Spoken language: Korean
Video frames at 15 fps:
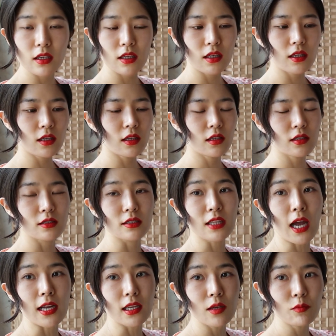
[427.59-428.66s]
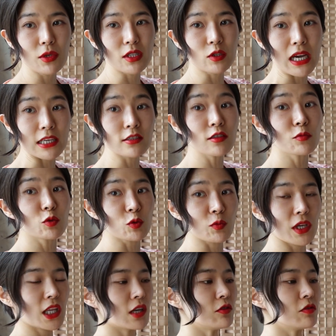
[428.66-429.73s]
이그 다림이
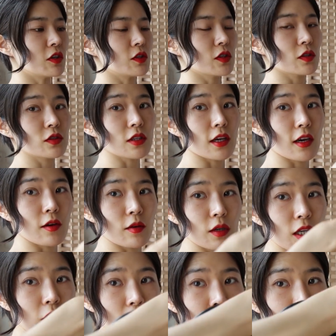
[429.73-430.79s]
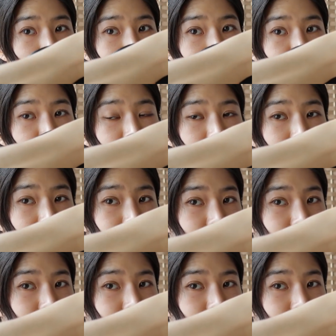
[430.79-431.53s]
장점점이 이런 거 있었어요. 이렇게도 할 수 있다